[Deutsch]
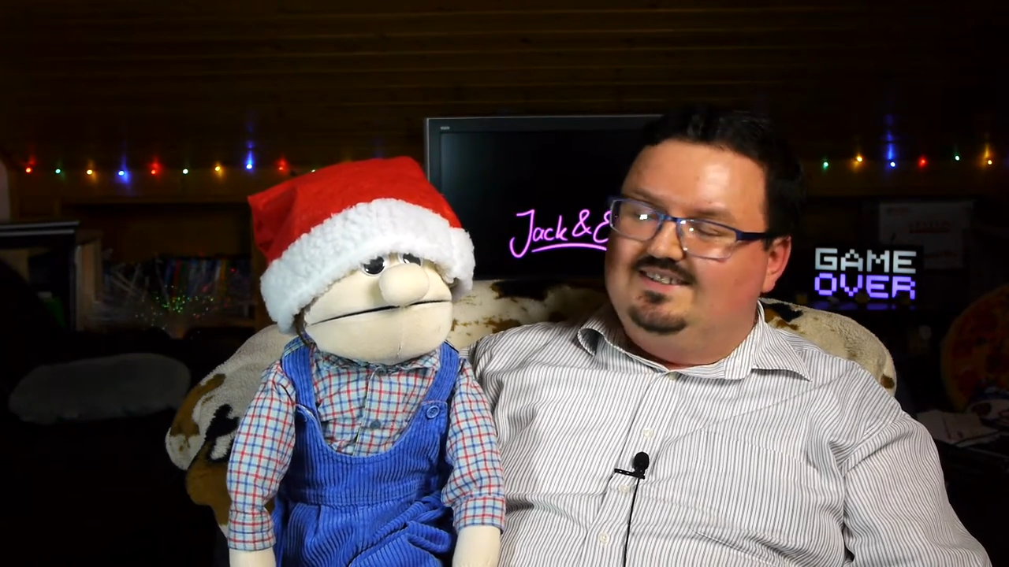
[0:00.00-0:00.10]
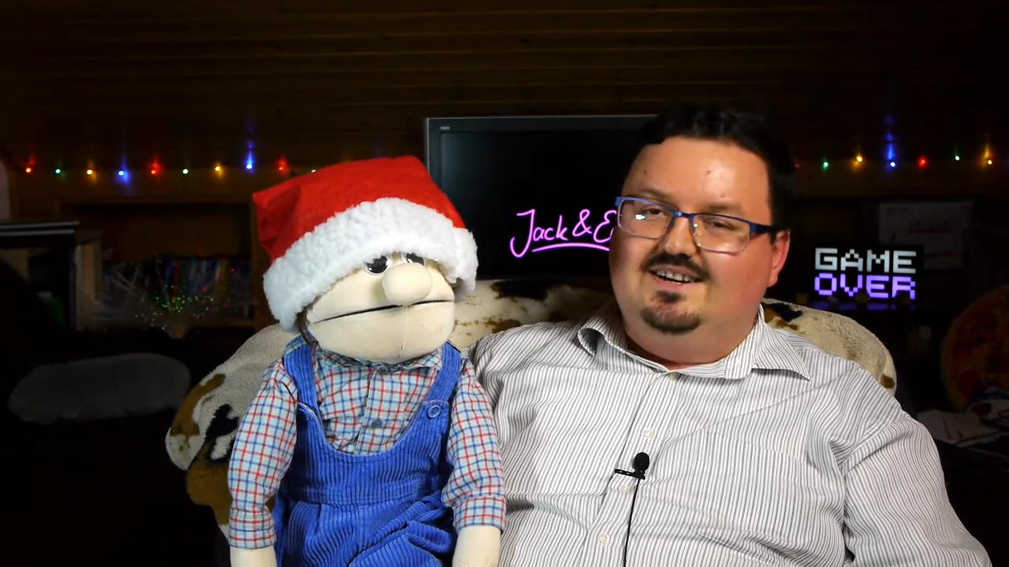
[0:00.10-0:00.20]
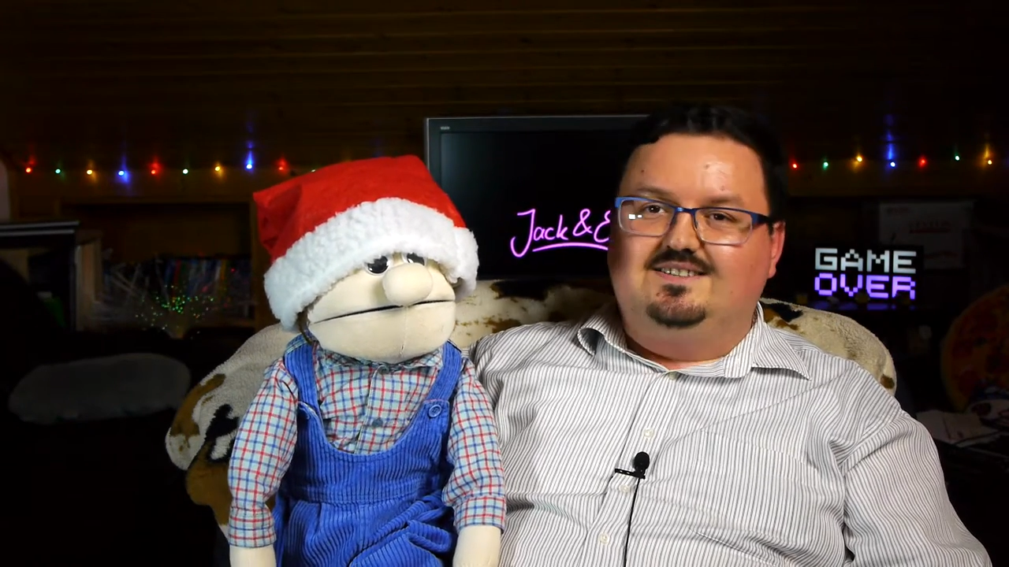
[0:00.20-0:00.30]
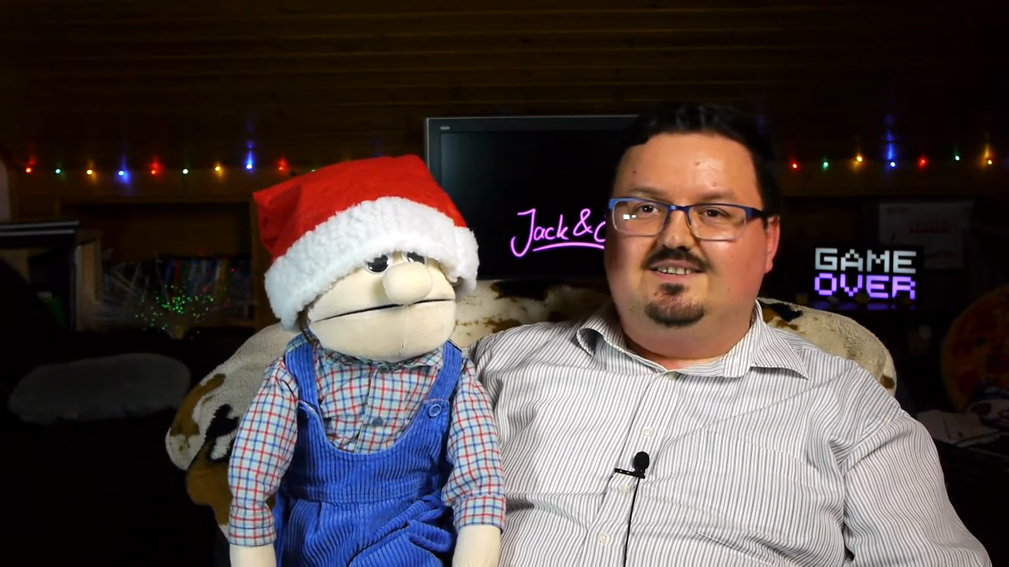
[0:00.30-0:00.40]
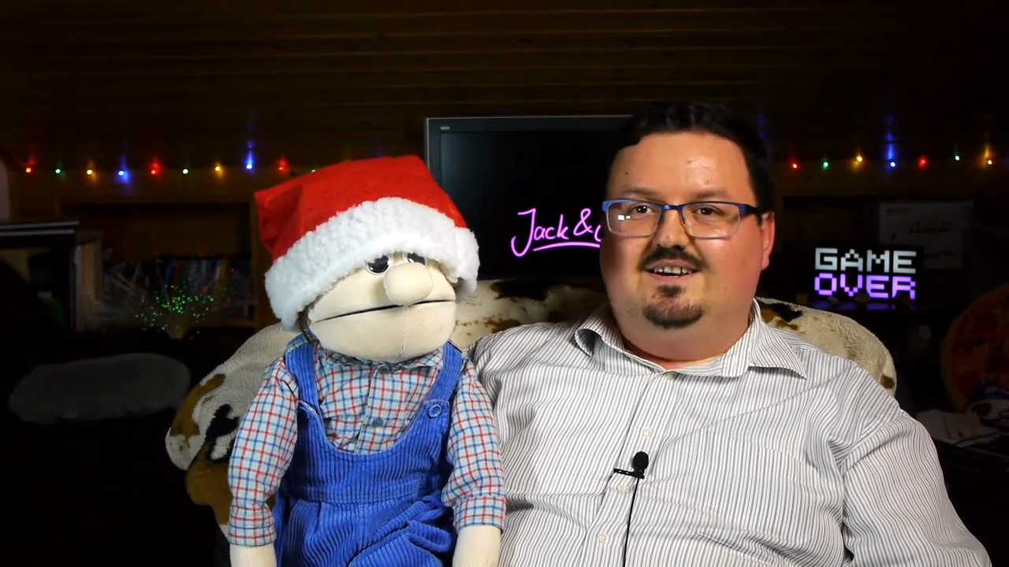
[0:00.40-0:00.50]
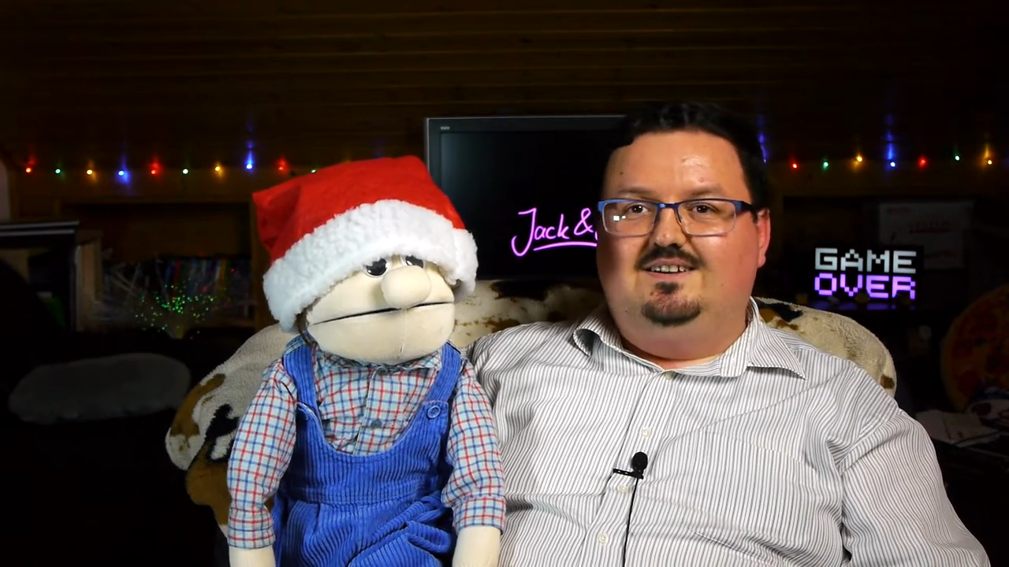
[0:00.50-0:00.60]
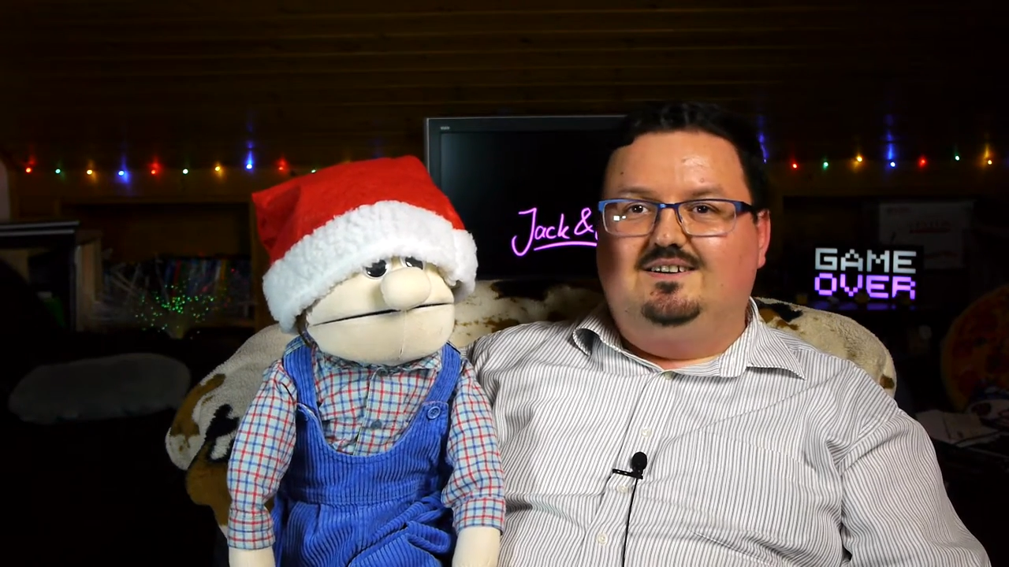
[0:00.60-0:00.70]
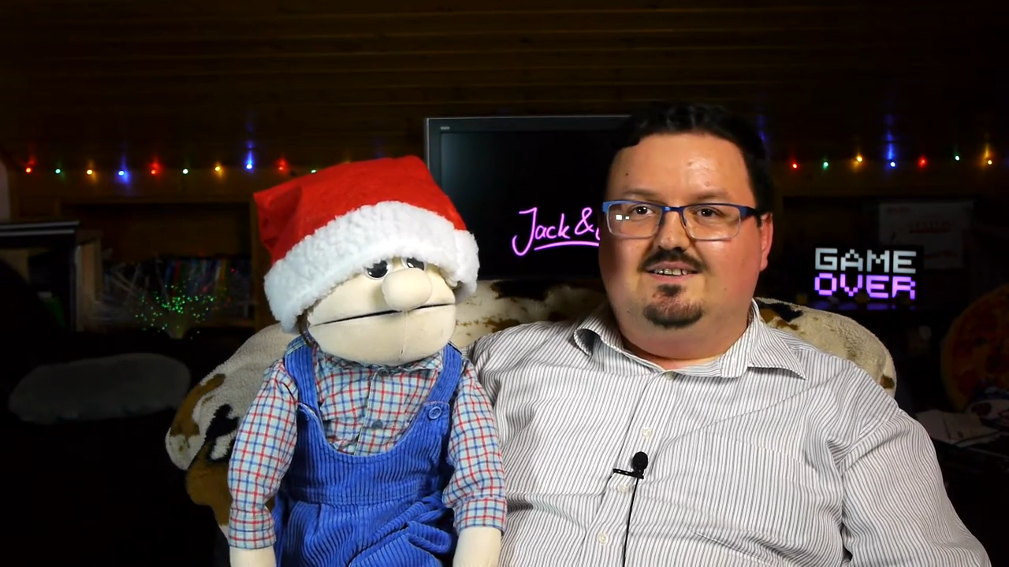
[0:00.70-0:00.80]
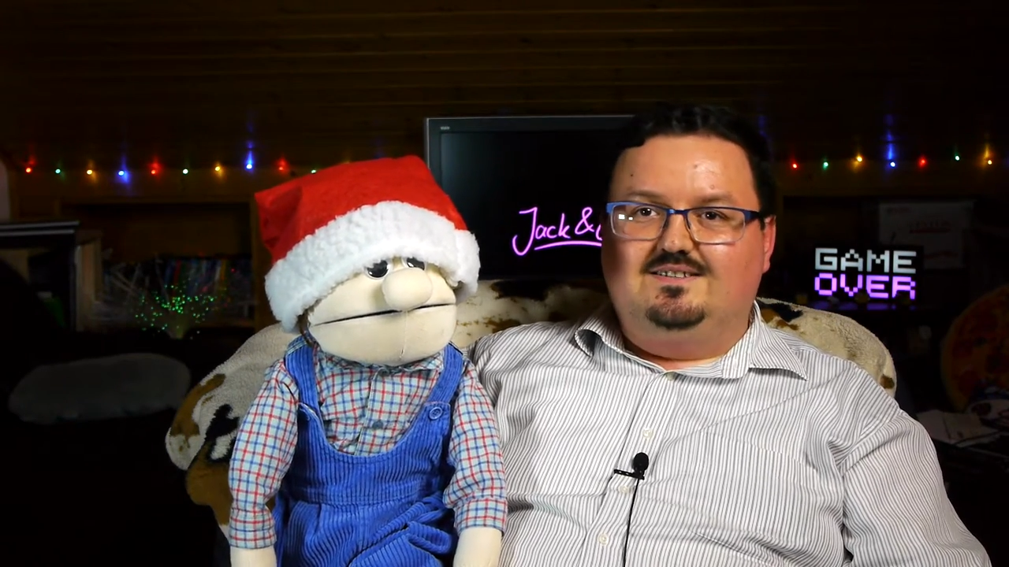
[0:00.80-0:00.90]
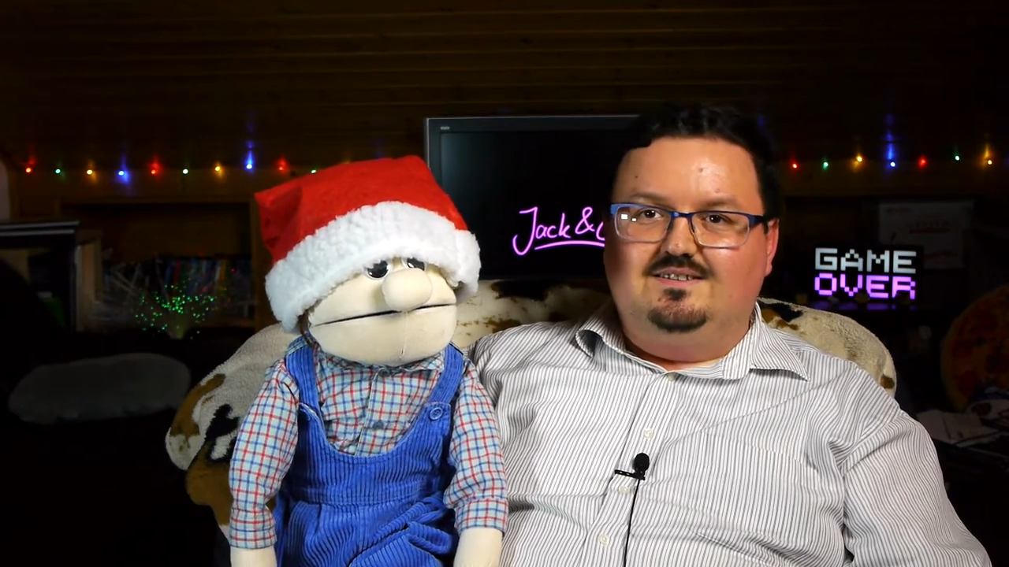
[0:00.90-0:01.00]
ganz
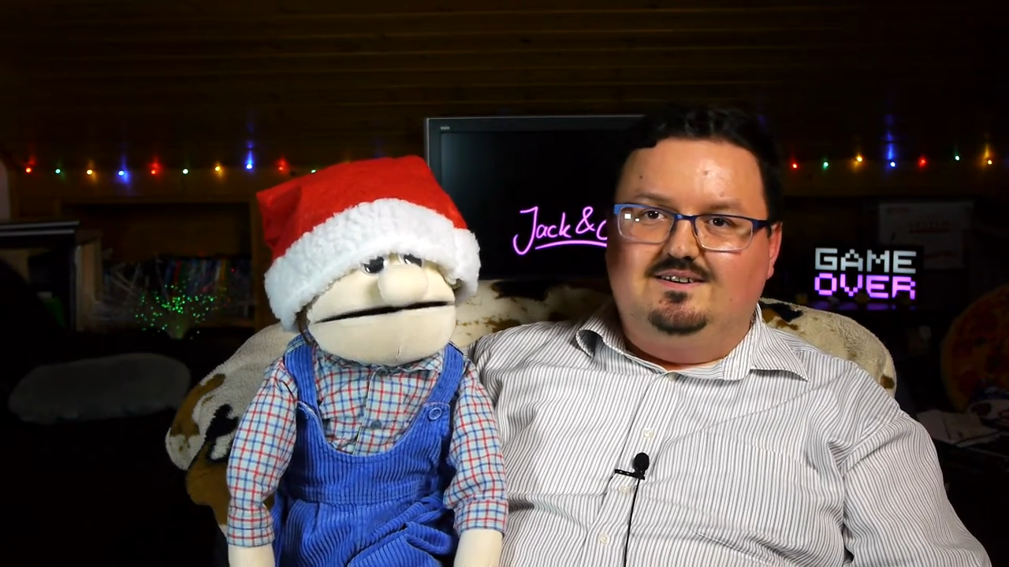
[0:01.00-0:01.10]
anders.